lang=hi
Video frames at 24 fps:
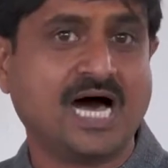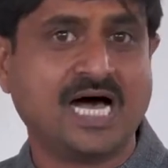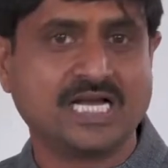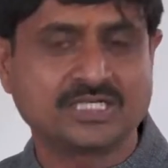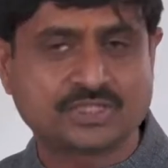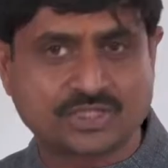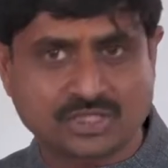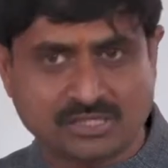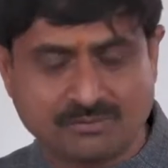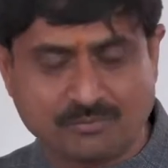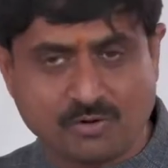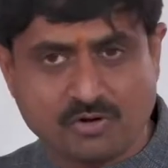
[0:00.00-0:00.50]

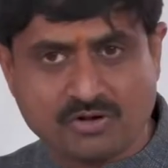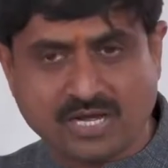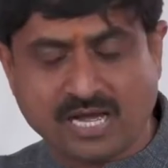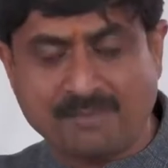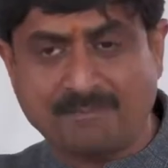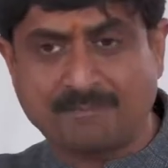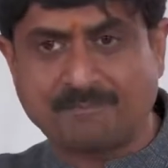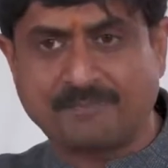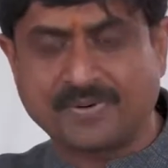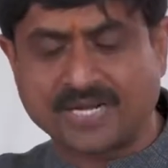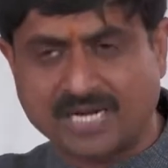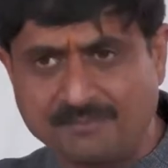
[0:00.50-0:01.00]
आश्रमों का
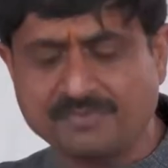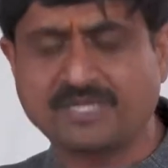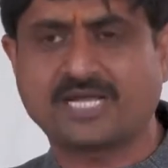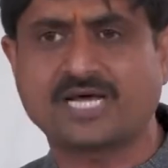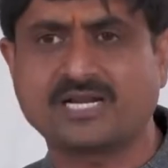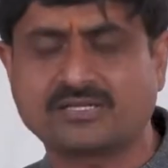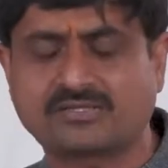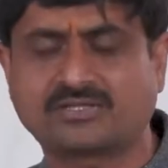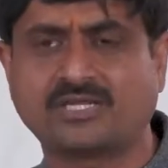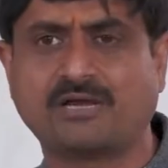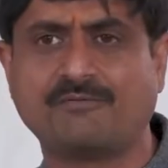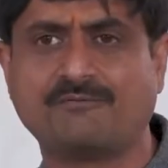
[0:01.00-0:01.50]
परम
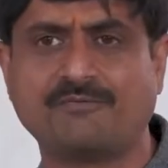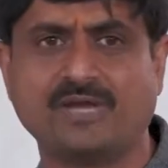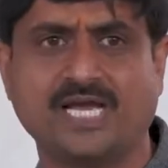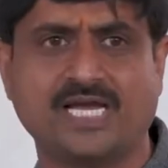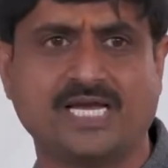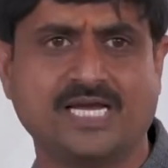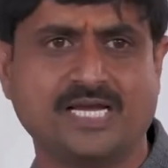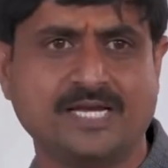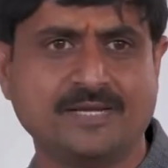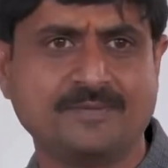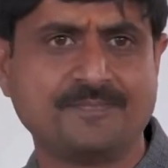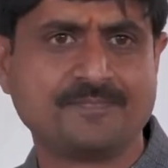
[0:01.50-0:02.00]
कर्तव्य
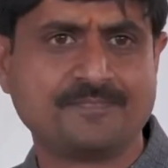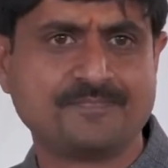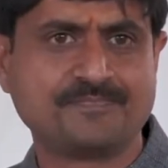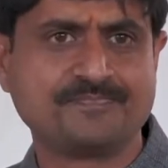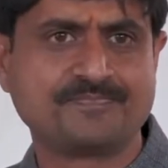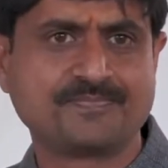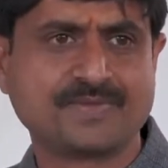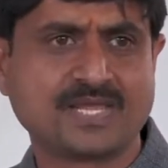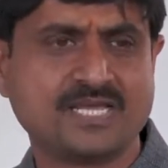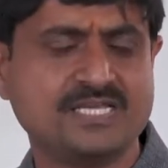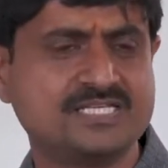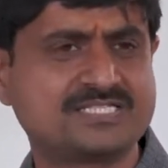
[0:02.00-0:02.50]
है
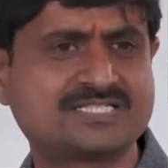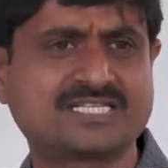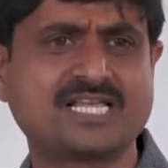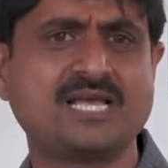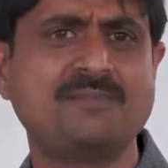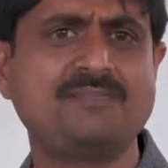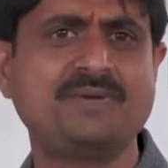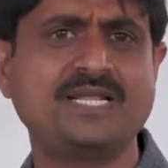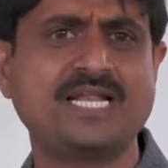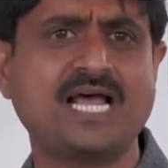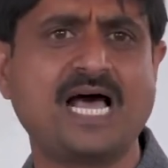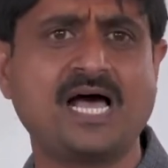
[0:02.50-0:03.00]
इसके
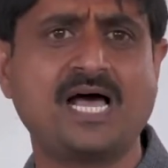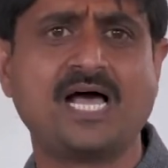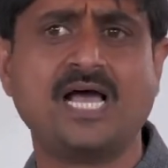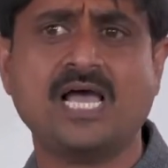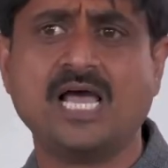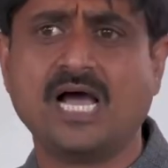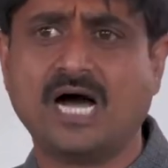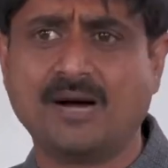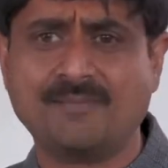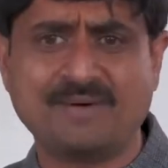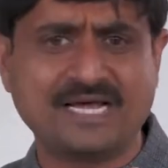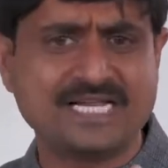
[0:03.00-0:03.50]
बिना
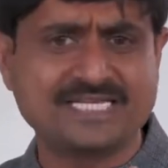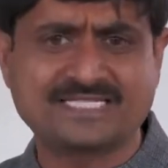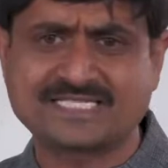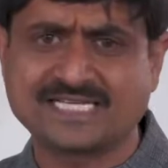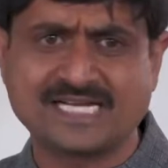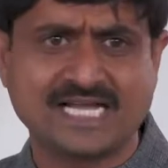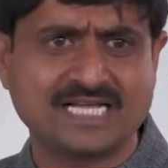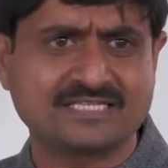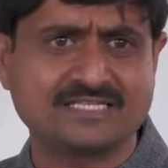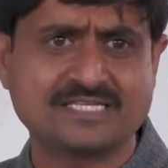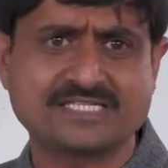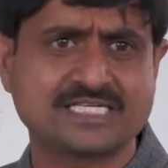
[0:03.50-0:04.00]
हमारी
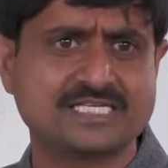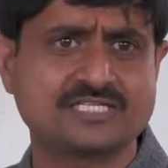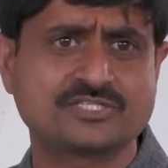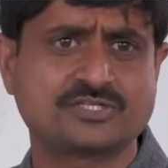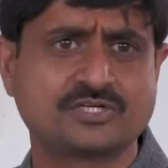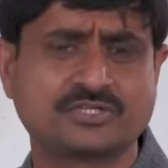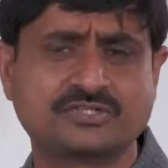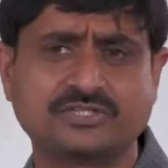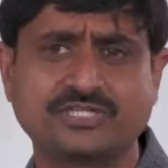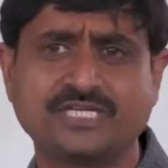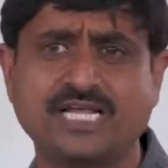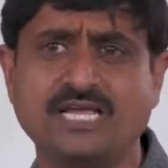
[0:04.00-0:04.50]
सनातन
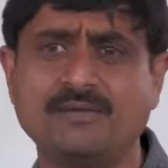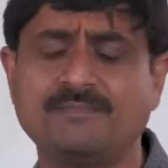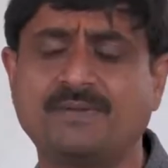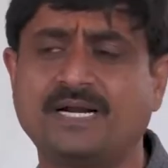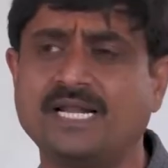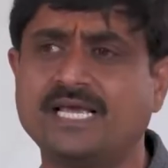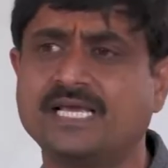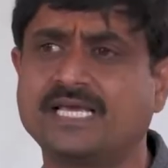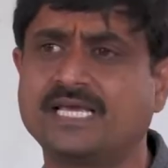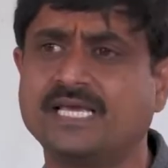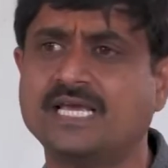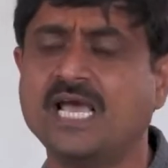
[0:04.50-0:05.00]
संस्कृति नहीं
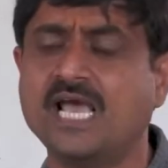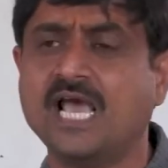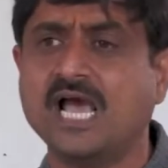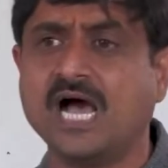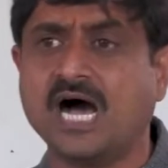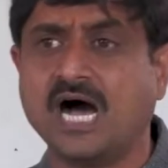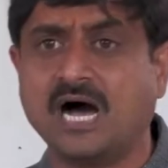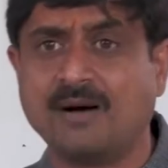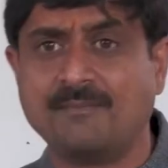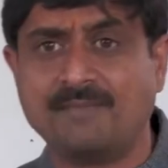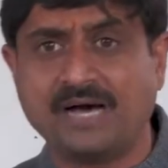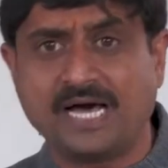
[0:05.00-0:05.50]
बढ़ेगी
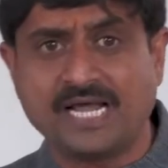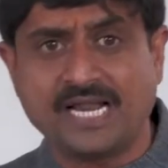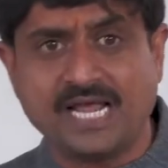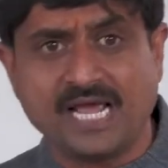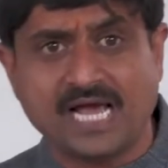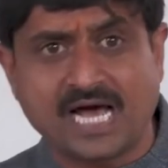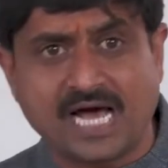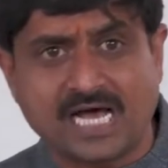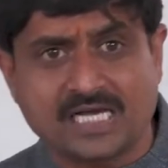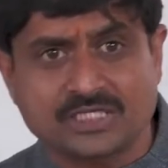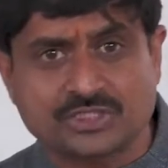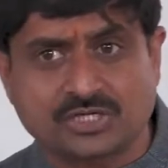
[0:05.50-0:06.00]
हमारे
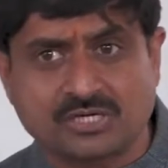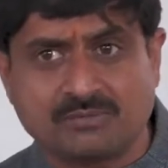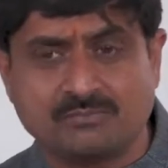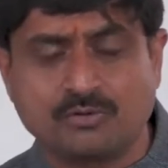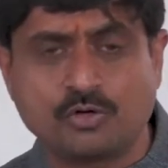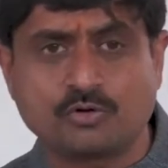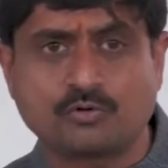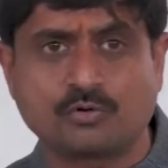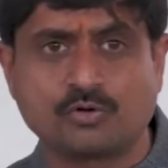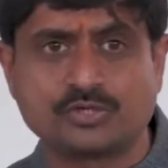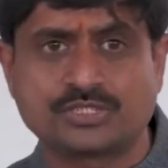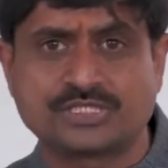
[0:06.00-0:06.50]

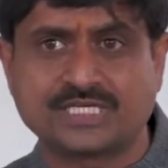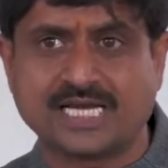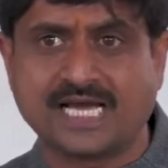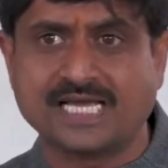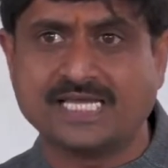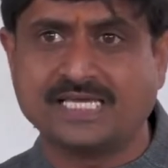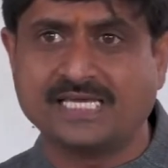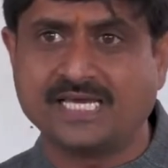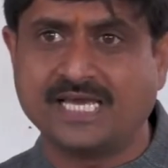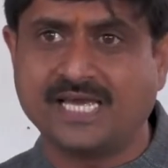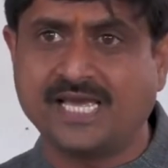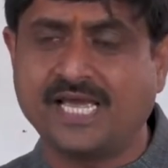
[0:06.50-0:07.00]
आश्रमों को
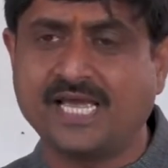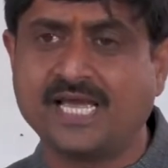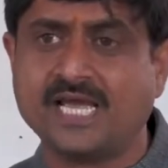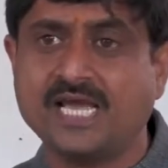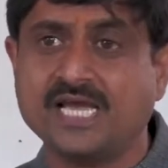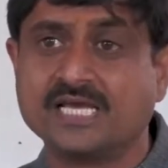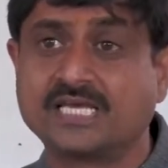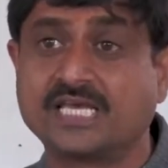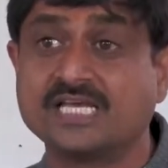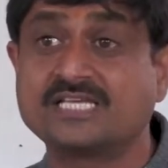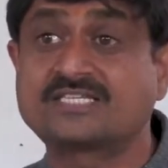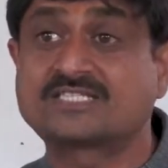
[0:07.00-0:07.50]
चाहिए
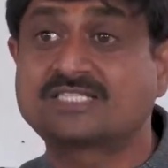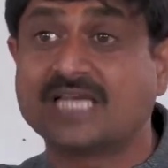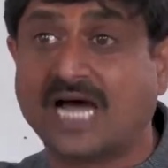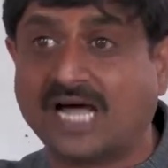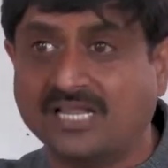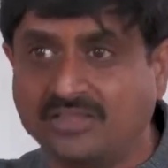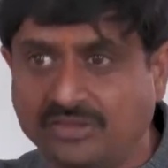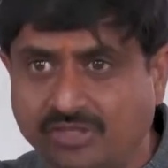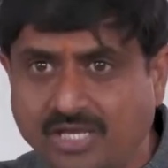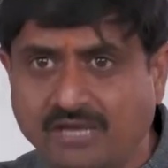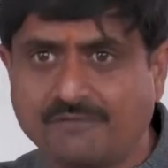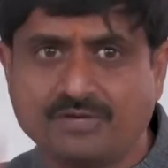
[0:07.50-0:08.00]
कि
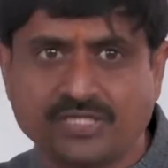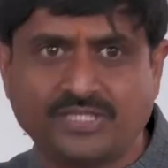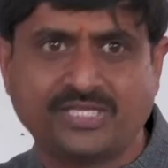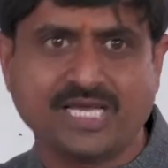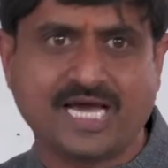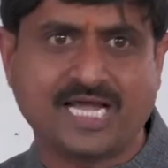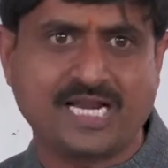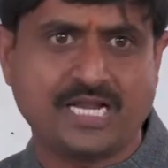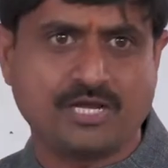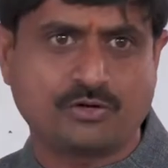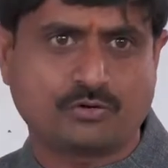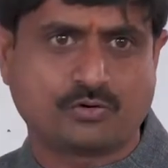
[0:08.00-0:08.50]
सांध्य
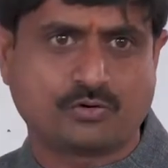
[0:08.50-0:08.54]
विद्यालय